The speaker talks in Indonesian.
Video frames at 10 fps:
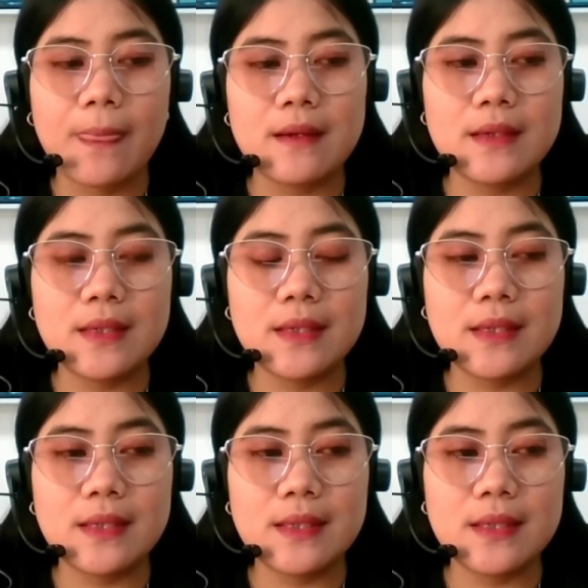
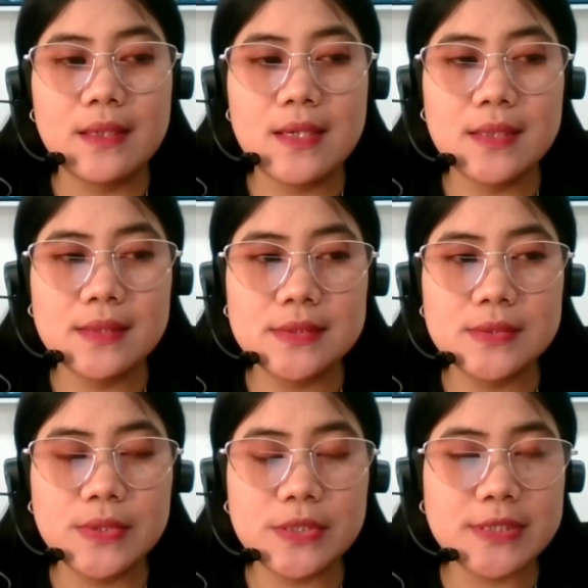Uh,
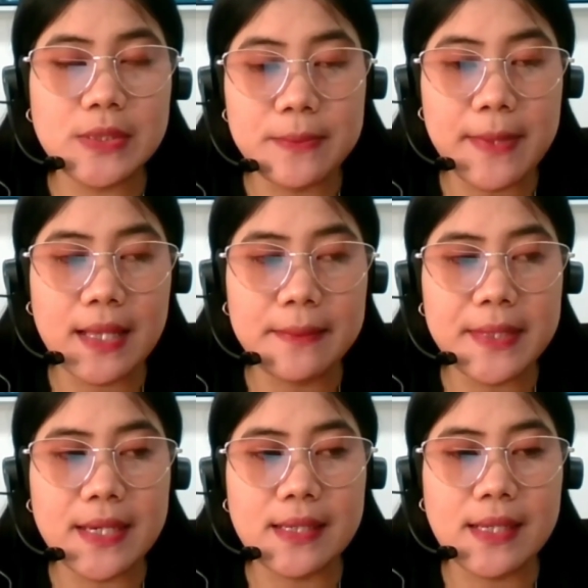untuk satu hmm.
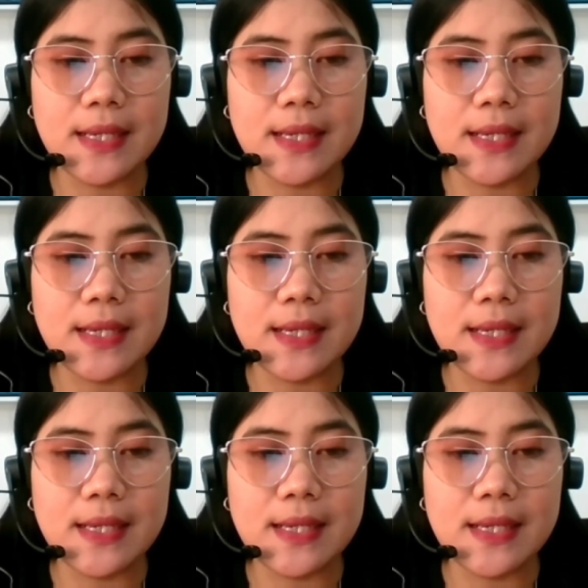malamnya.